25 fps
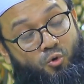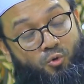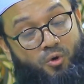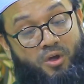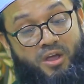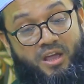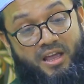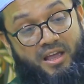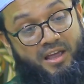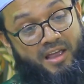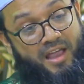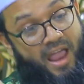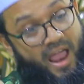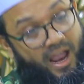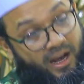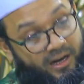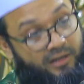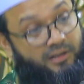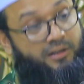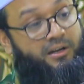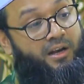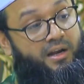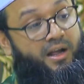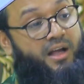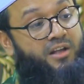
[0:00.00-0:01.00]
করুক এ
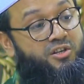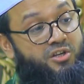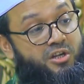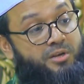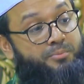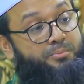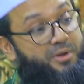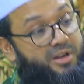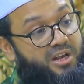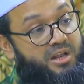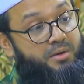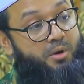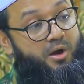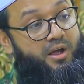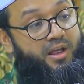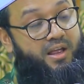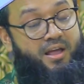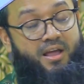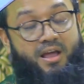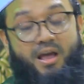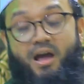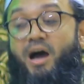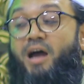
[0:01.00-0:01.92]
একটা কাজের বিনিময়ে